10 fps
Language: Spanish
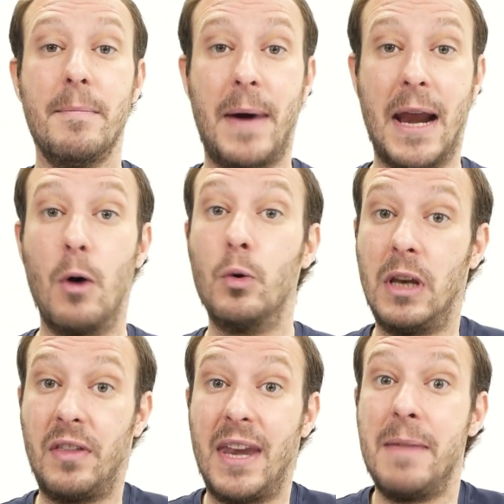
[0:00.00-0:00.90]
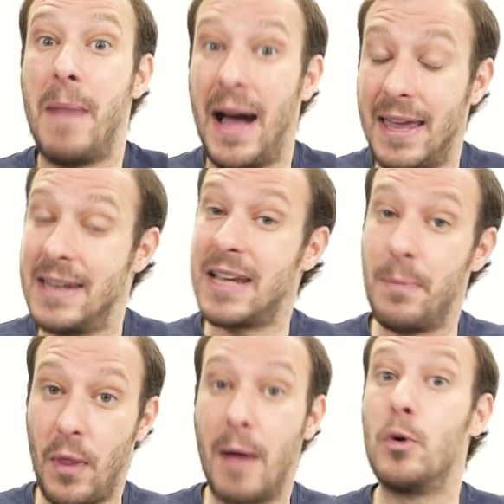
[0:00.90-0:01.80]
para utilizar imágenes
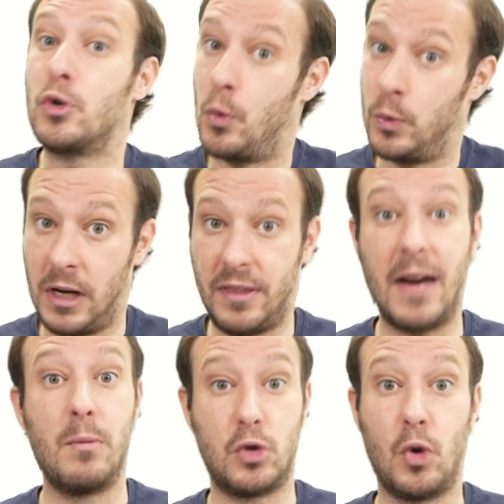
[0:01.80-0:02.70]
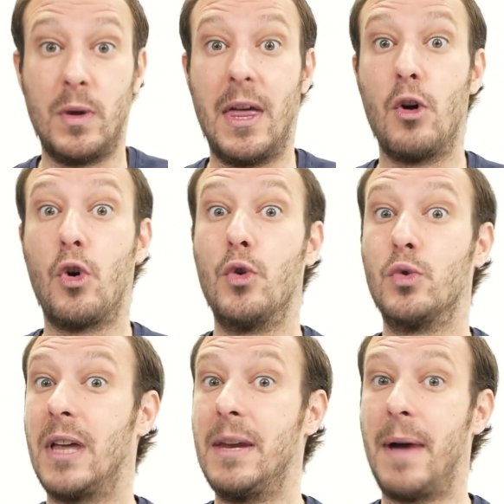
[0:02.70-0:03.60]
que podamos utilizar. Mucho cuidado con
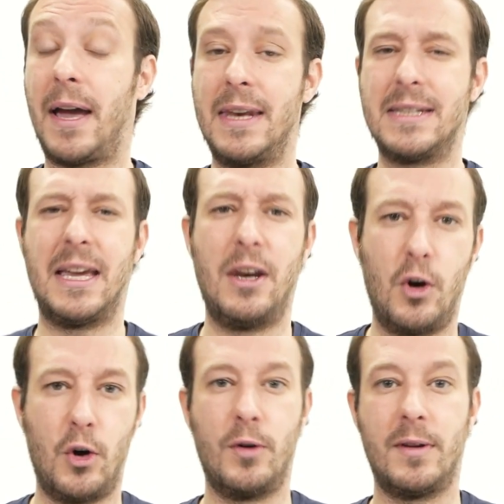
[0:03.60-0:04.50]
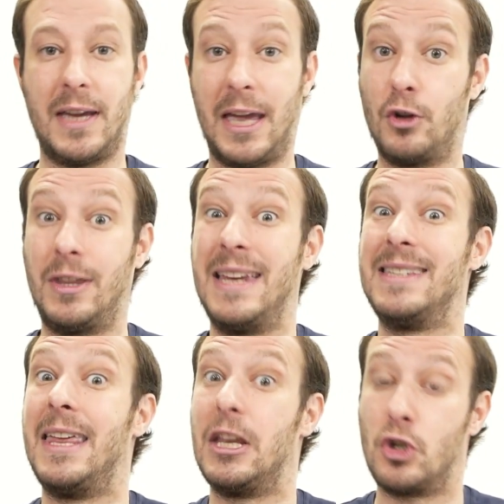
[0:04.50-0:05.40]
usar imágenes que no que no
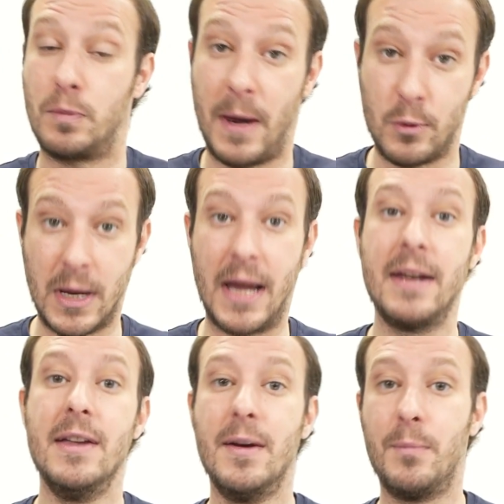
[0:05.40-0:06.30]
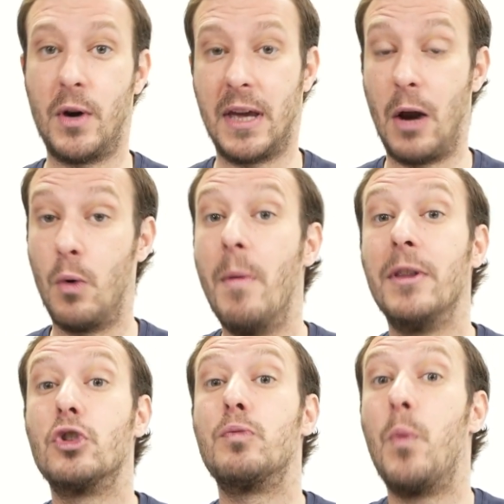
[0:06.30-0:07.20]
tenéis derechos para usar porque en algún
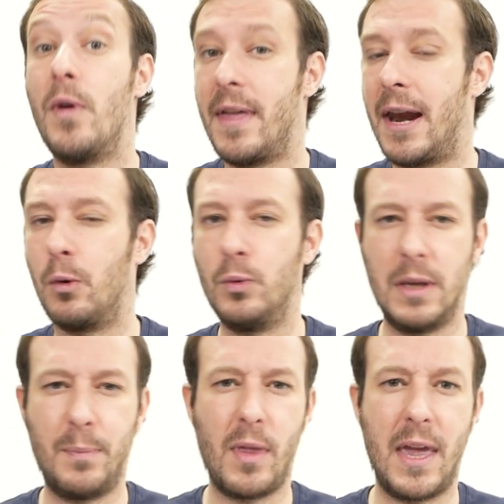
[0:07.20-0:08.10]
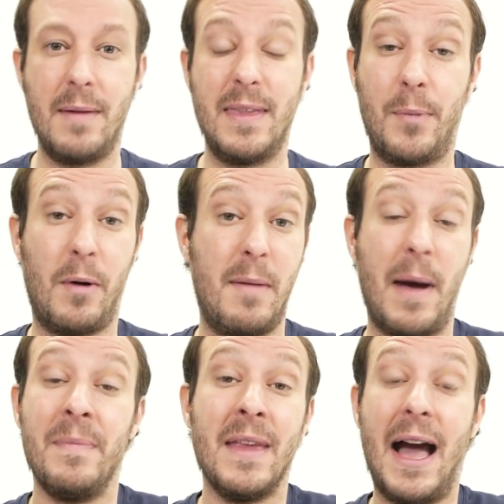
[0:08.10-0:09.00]
momento os puede dar algún tipo de,
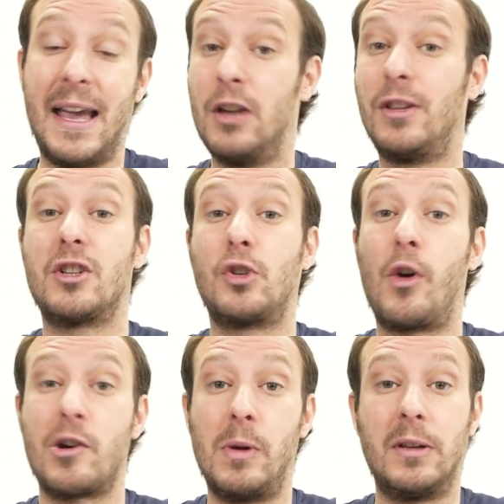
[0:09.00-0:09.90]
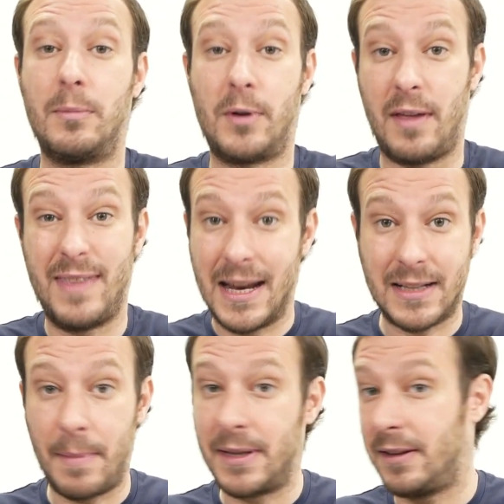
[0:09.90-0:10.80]
problema. Aquí lo tienes todo resuelto porque
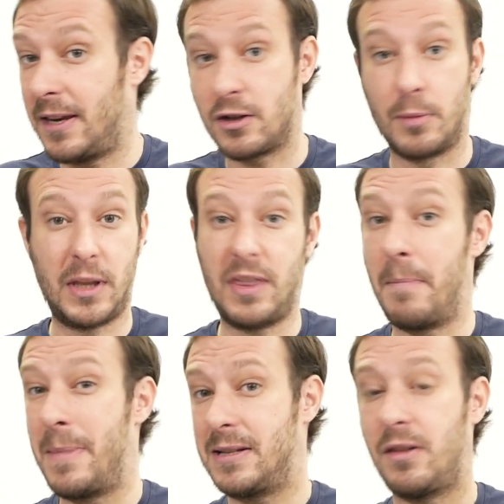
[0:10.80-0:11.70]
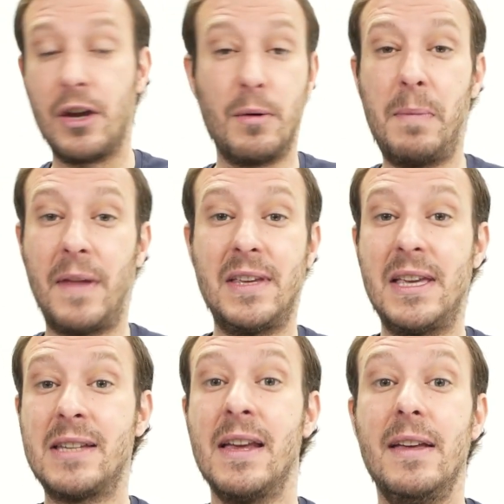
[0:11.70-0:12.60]
directamente tienes, como te decía, más de 5.000
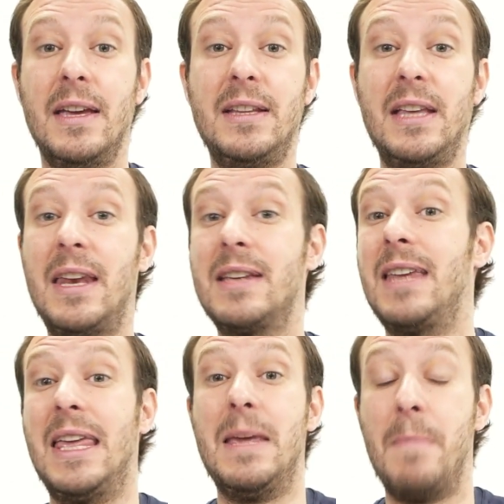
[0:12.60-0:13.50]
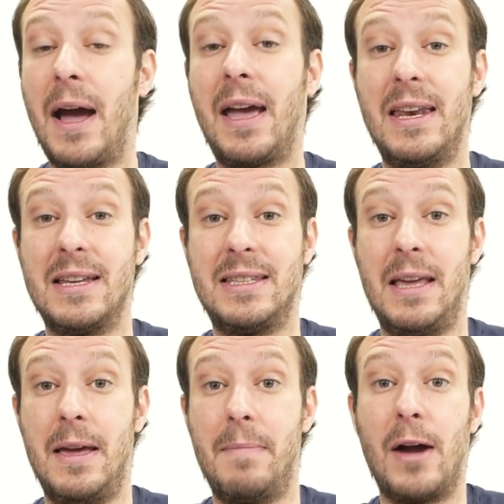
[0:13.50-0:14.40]
plantillas y tienes imágenes
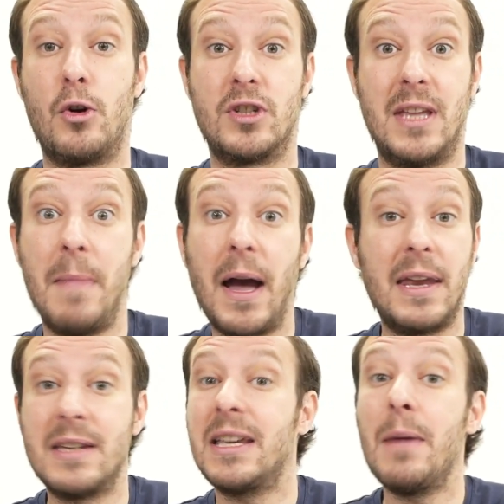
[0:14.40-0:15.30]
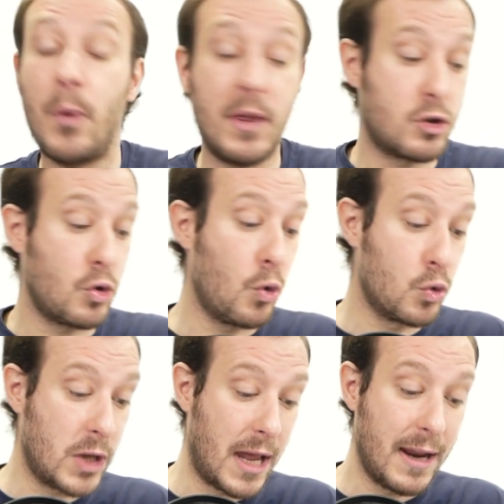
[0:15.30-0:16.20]
de bancos de imágenes que puedes
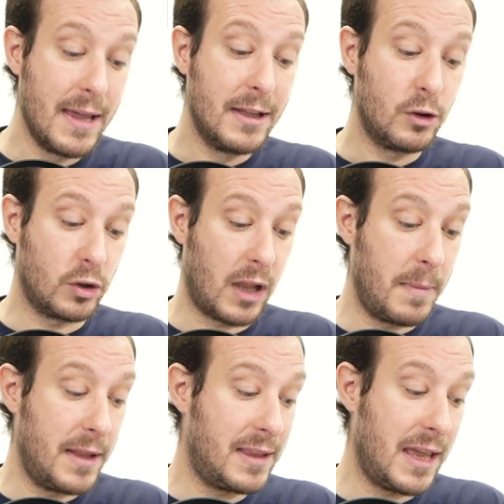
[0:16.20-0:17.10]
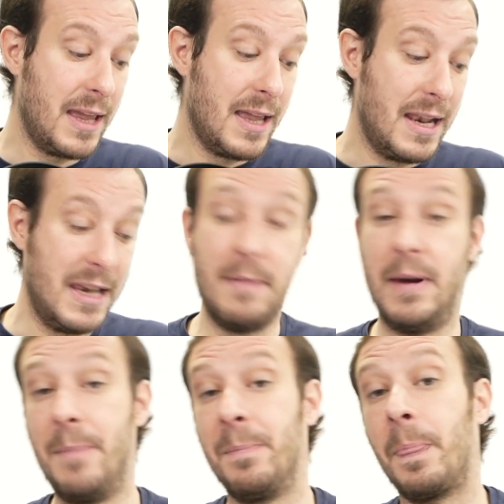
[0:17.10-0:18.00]
usar totalmente
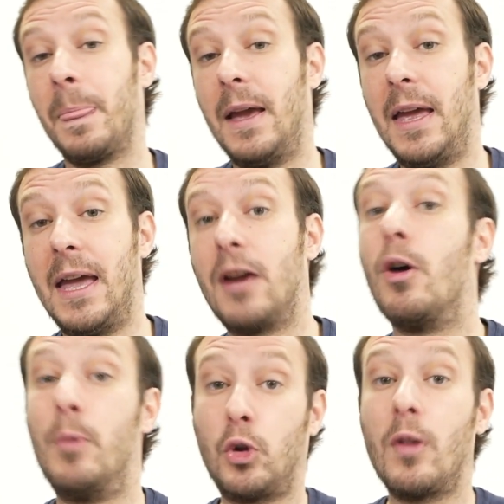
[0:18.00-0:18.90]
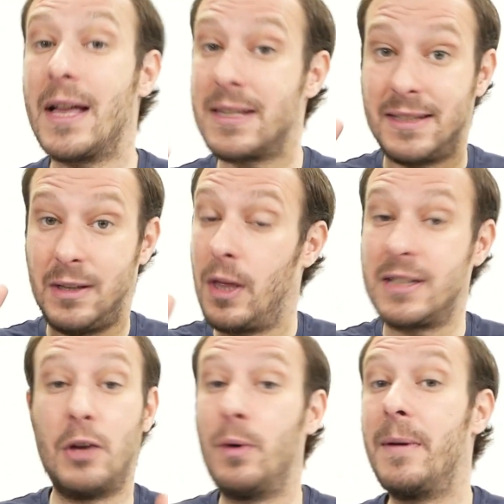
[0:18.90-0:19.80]
libre. Eh, como todas,
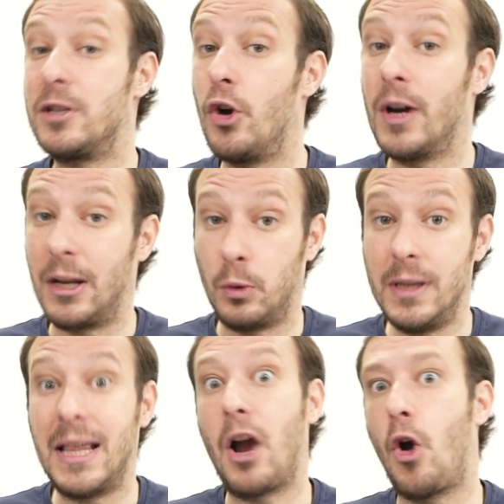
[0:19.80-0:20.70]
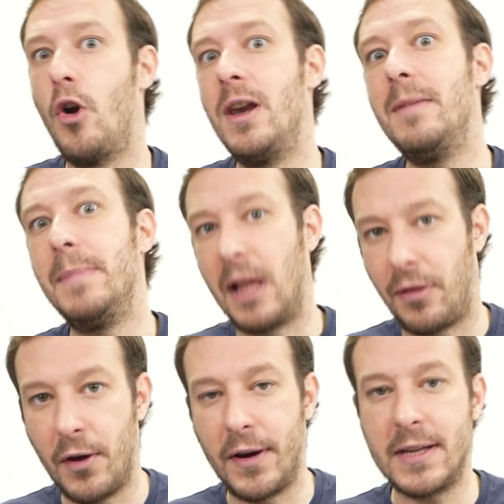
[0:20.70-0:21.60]
todas tienen una versión gratuita con
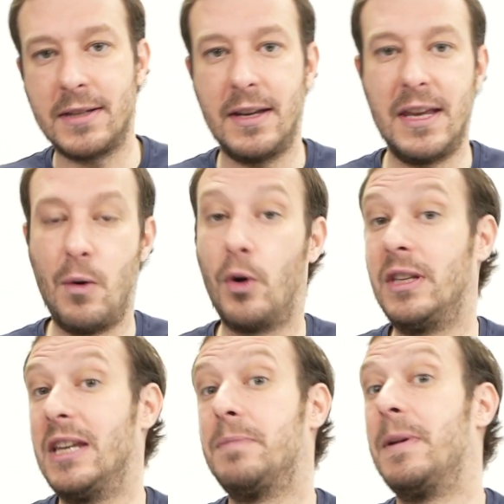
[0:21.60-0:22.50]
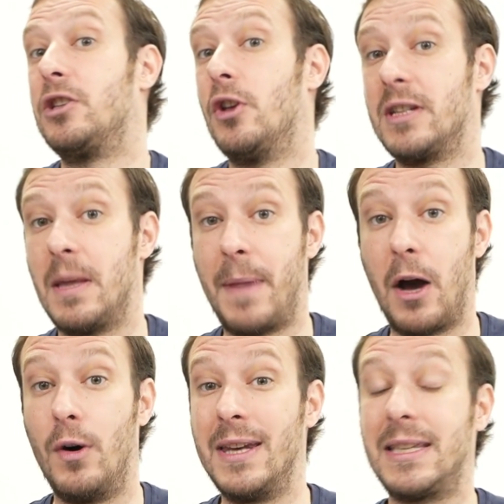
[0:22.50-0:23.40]
limitaciones y luego tienes versiones de
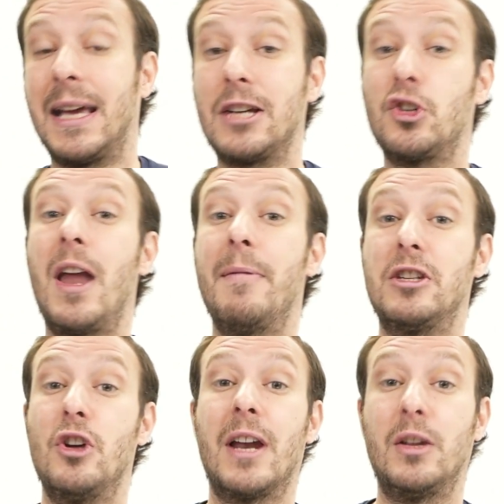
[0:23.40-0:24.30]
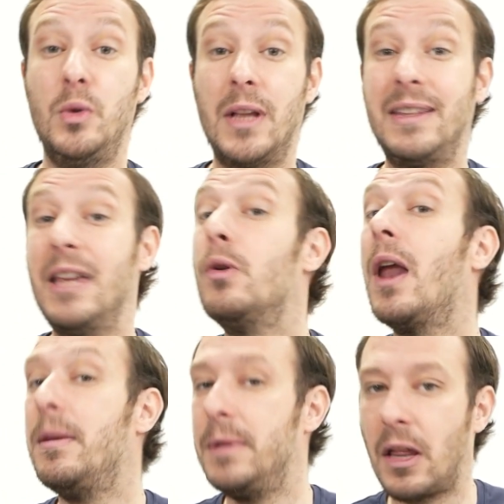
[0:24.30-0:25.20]
pago. En este caso, la versión gratuita tiene
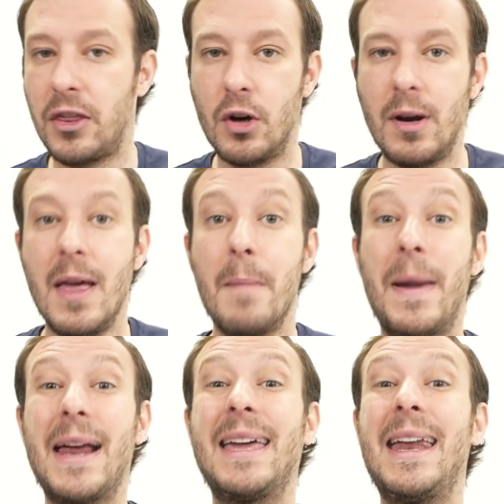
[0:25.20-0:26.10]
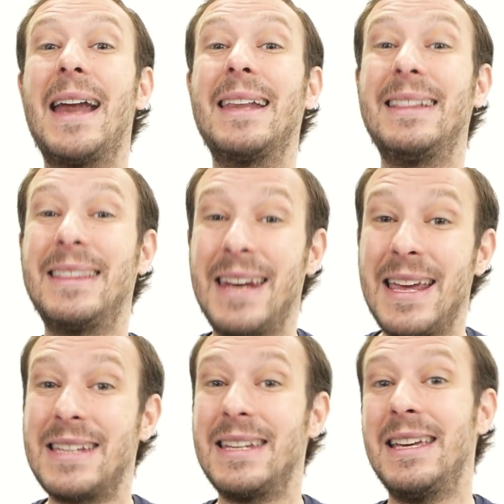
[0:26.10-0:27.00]
una limitación para crear
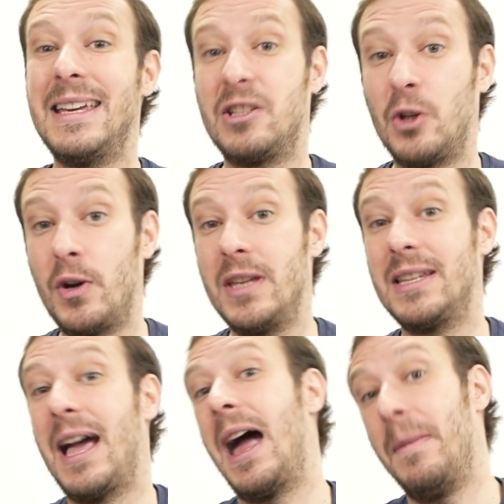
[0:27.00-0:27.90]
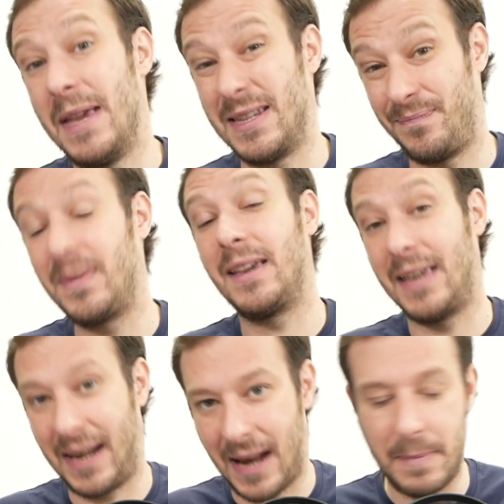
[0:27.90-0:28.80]
tres stories al mes,
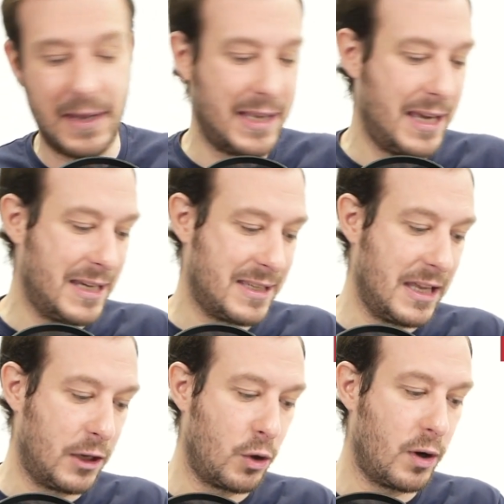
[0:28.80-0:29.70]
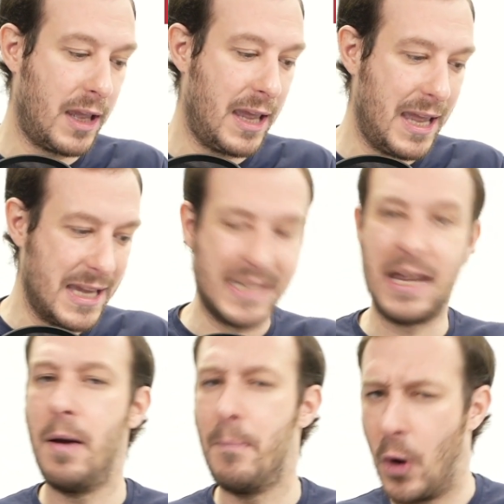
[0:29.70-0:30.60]
que realmente es cierto que
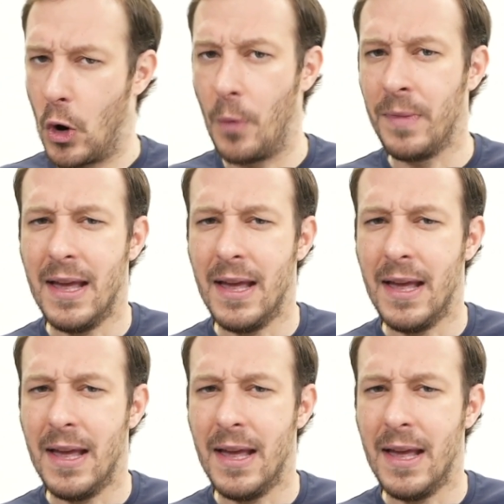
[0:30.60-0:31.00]
es poco.